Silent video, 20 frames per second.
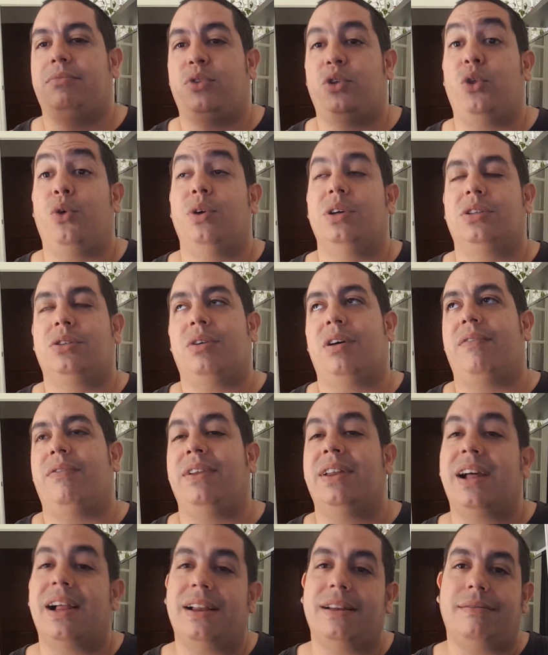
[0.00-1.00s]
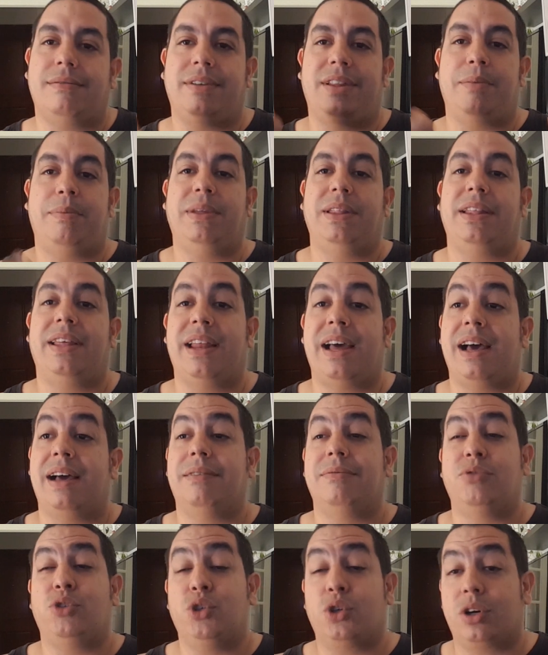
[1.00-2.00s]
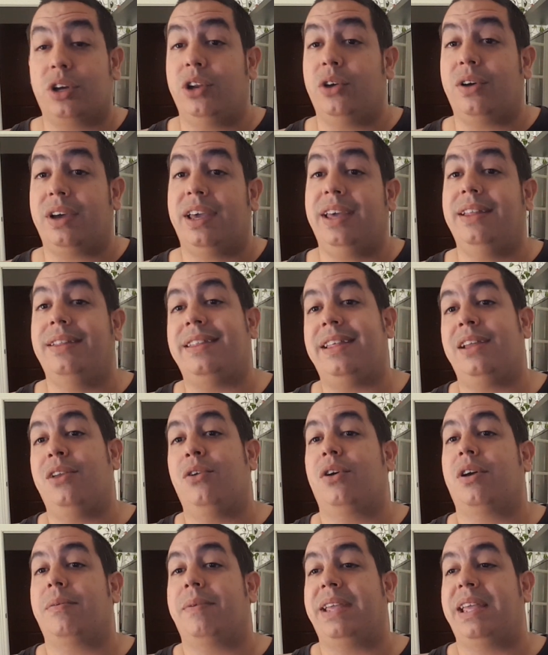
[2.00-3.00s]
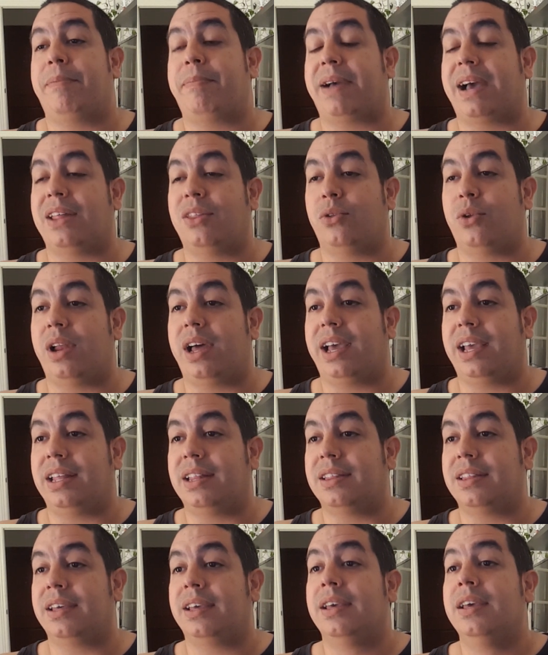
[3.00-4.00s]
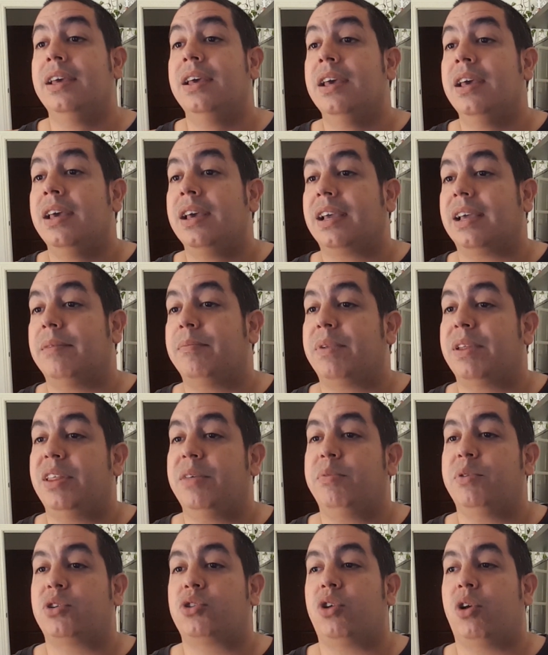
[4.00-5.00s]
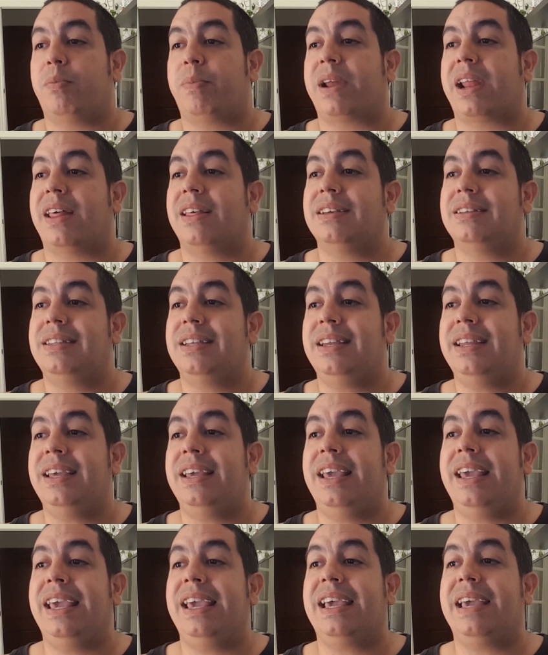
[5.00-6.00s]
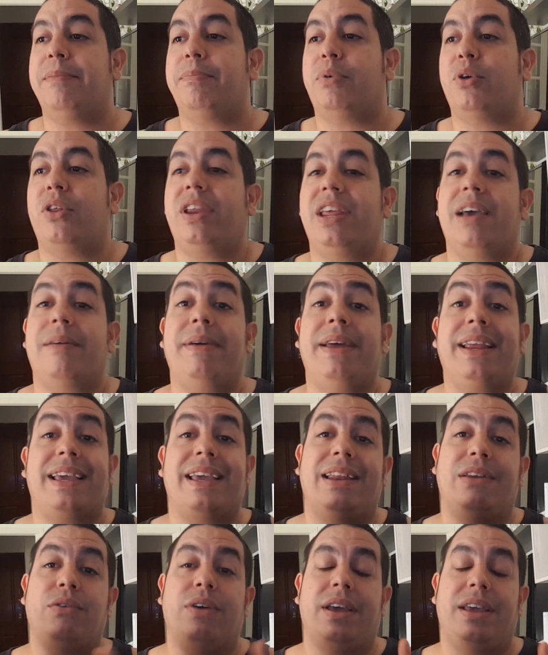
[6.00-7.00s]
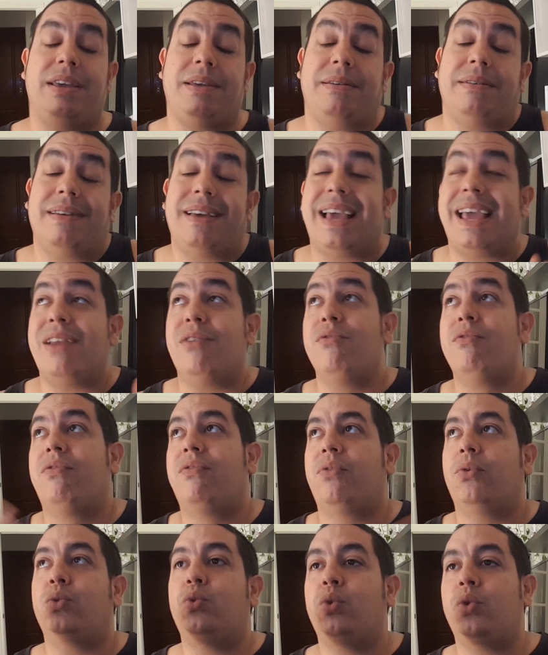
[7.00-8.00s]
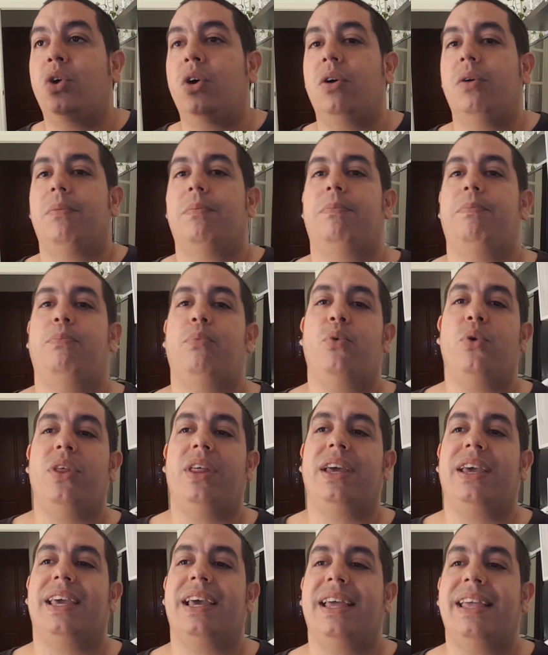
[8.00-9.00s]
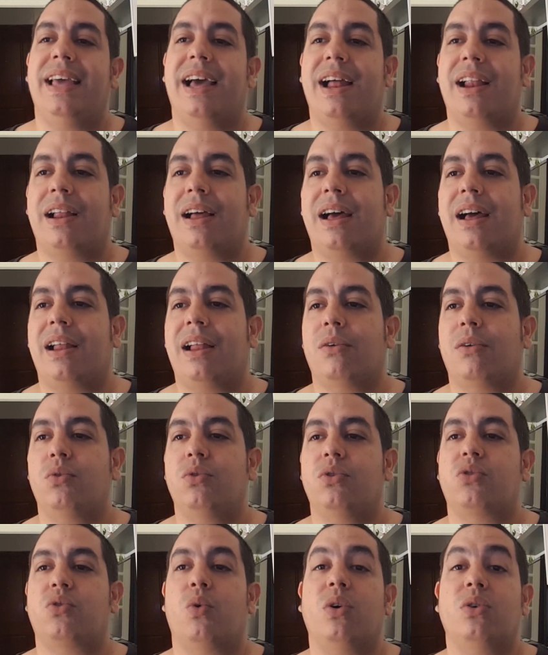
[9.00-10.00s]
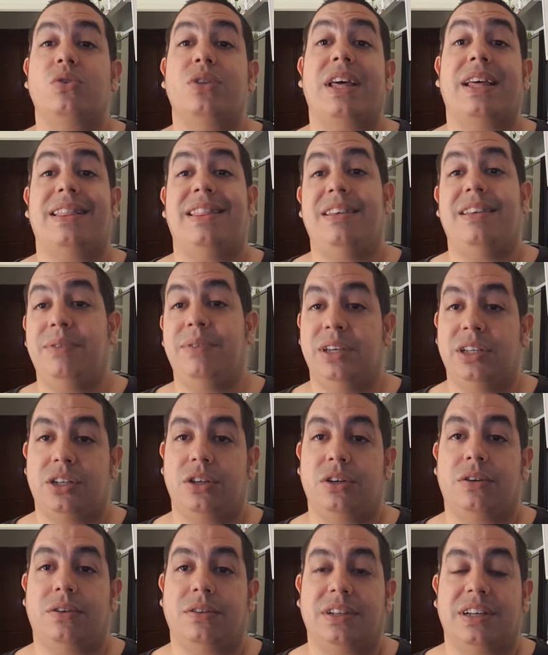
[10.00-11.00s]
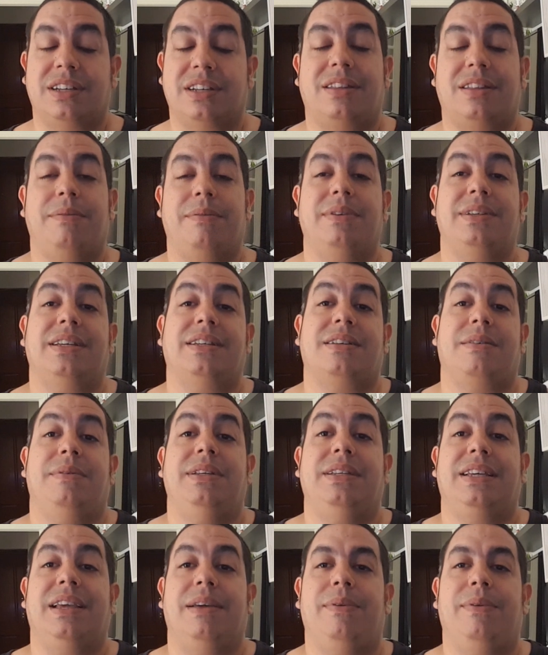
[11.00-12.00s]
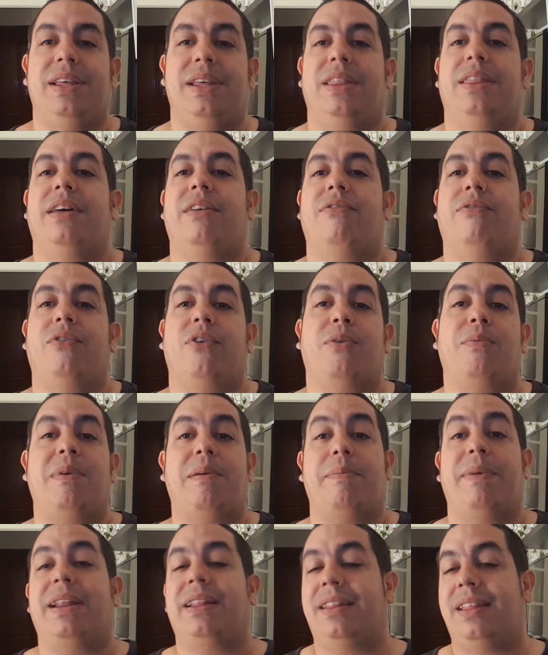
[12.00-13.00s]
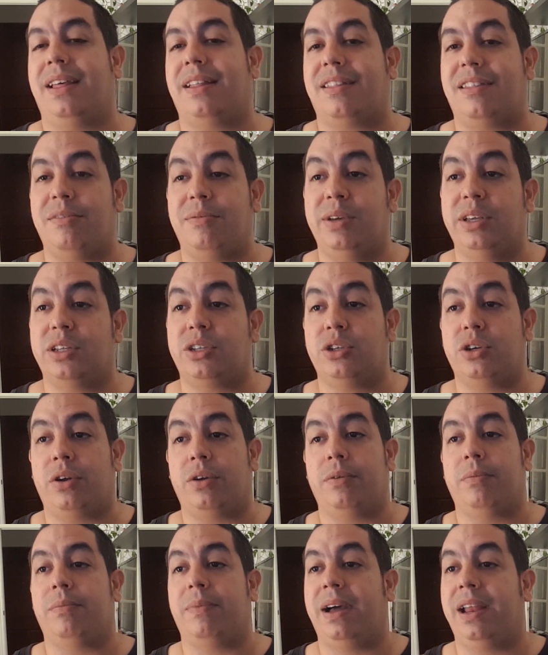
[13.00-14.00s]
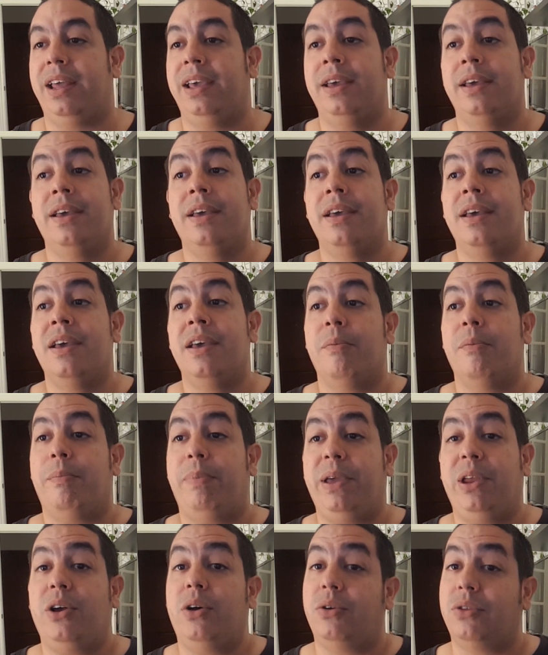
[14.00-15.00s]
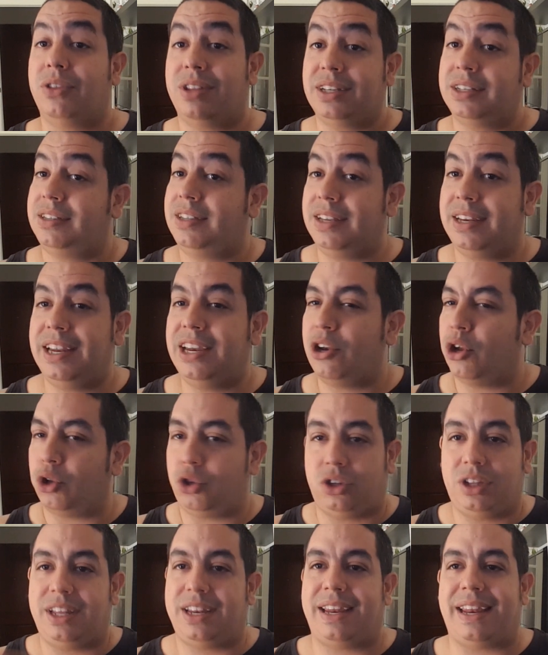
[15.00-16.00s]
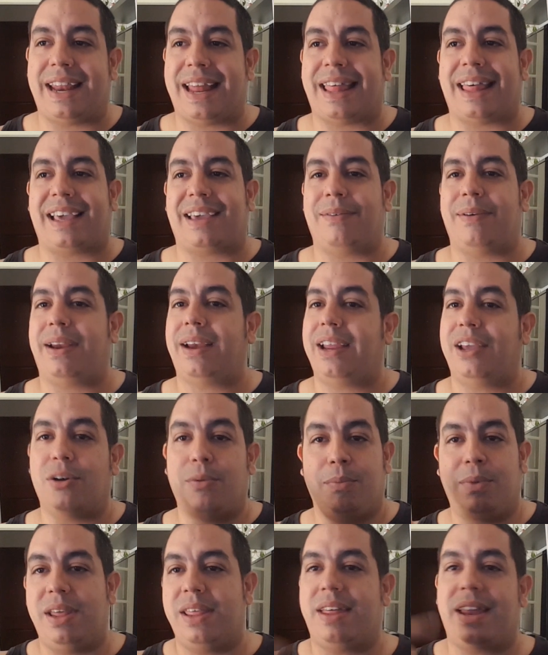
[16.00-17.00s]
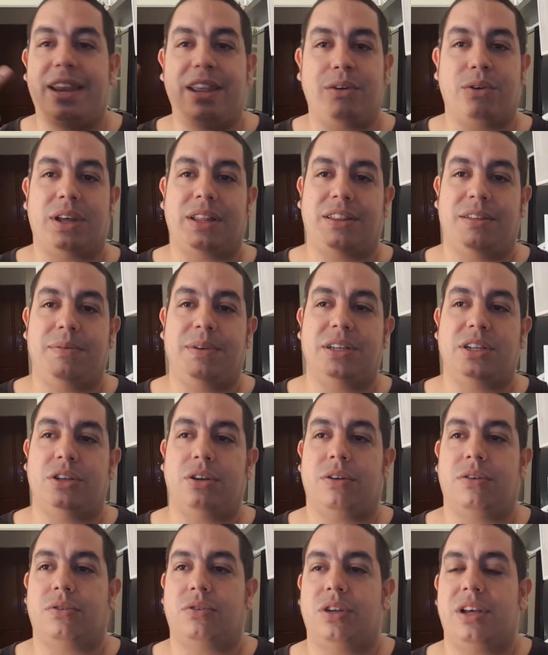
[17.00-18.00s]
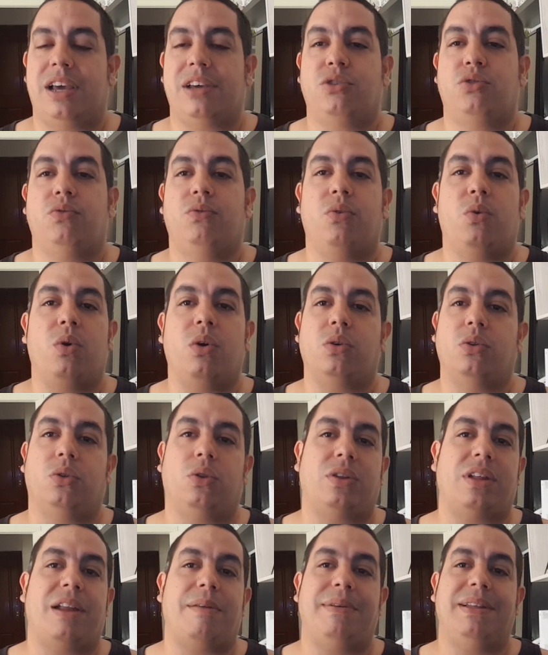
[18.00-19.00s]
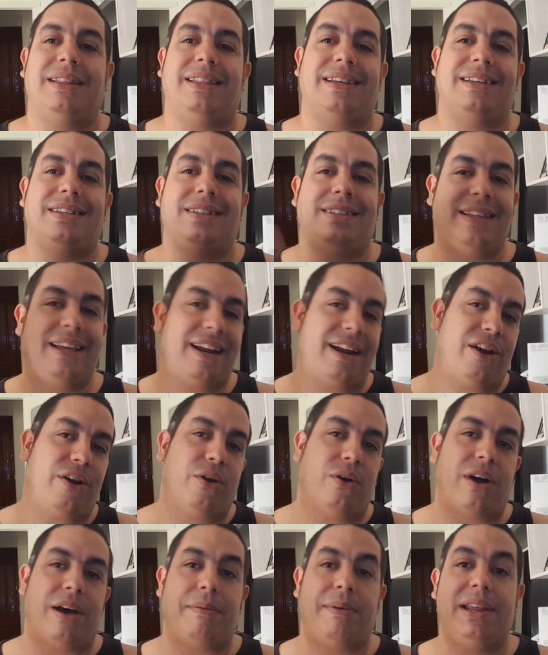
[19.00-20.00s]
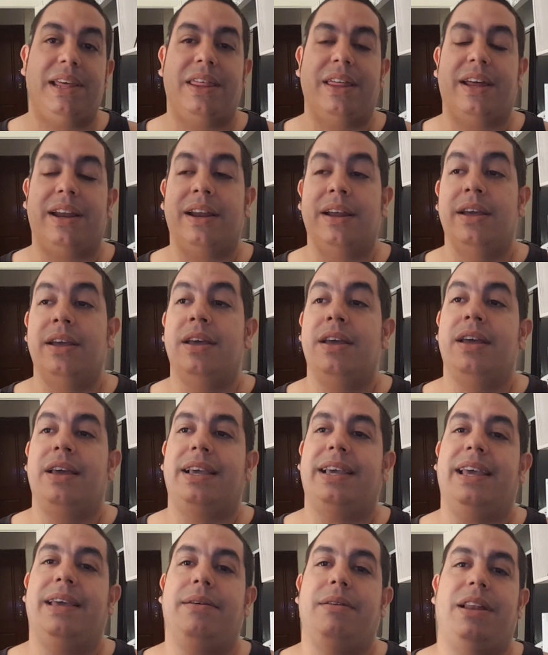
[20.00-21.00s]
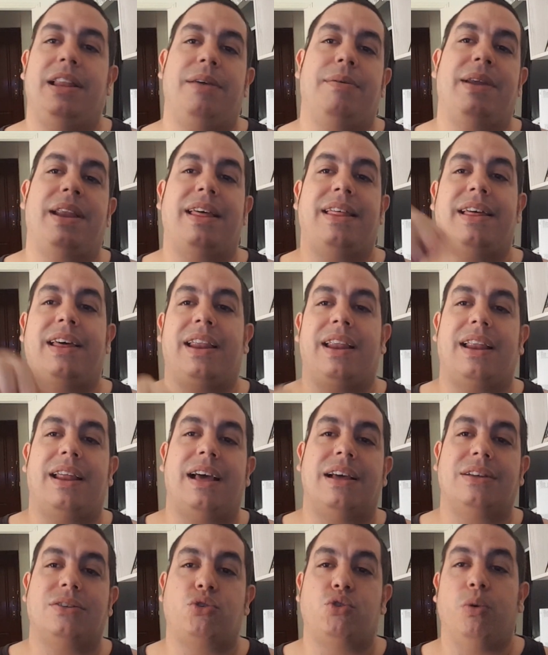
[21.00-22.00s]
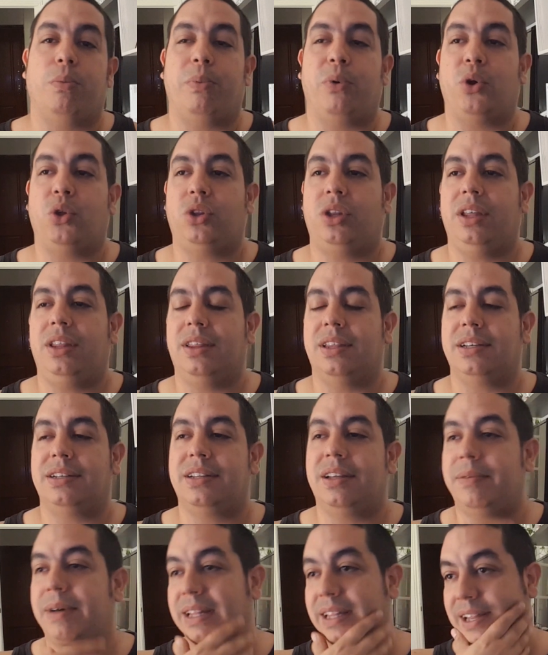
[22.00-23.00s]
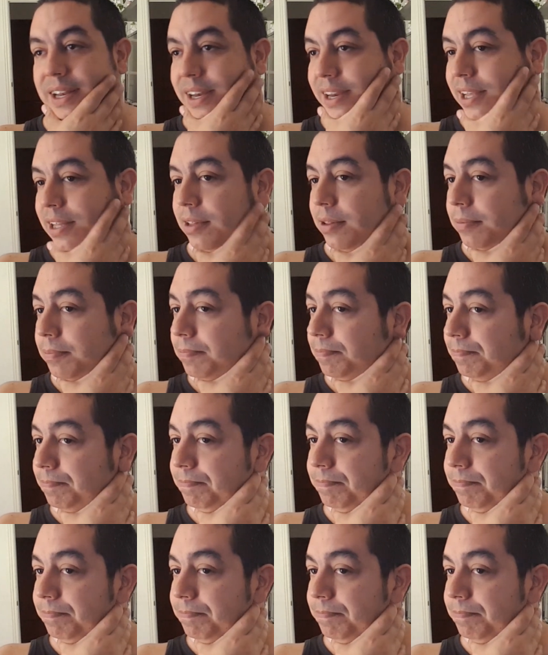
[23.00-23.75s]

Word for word: Todo esto al final dependerá, yo creo que, de lo que vaya pagando la gente. Que en principio es solo para Destiny y que podría haber que en, un futuro puede que haya algunos juegos de Activision. Ya, ya sabéis que Blizzard forma parte de Activision, ¿vale? Pero Destiny no tiene nada que ver ni con Blizzard ni con Activision. O sea, es un juego totalmente externo a Blizzard que le van a dar soporte desde Battle.net.